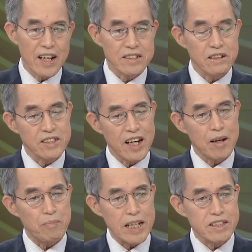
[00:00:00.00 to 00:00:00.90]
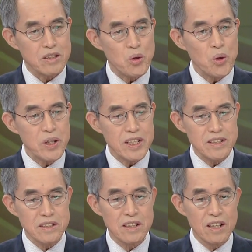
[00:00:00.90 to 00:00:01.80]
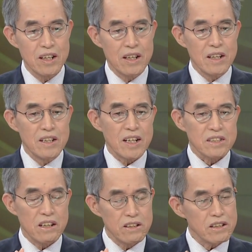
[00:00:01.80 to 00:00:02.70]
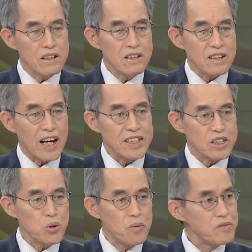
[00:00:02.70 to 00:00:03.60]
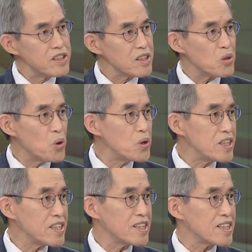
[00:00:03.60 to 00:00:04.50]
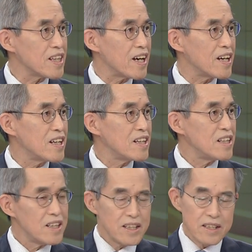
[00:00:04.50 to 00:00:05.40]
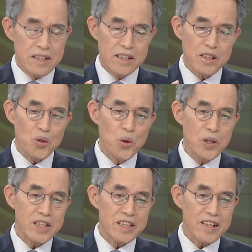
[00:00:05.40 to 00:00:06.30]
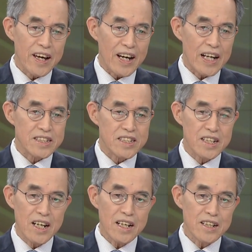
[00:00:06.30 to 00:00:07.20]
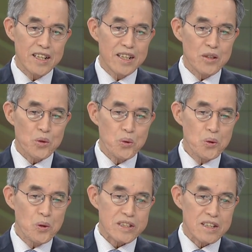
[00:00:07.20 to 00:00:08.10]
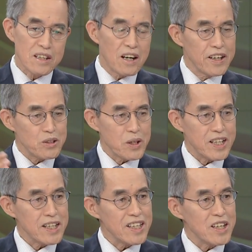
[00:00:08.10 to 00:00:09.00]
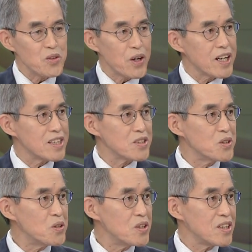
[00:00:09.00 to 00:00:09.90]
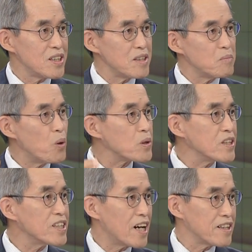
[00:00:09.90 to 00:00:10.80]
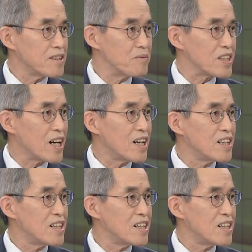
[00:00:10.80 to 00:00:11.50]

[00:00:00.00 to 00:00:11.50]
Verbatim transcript: 해서 제가 받은 코인은 전혀 가치도 없는 코인들인데 이 코인들의 가치가 또 거래소에 상장이 돼가지고 폭등을 하는 겁니다.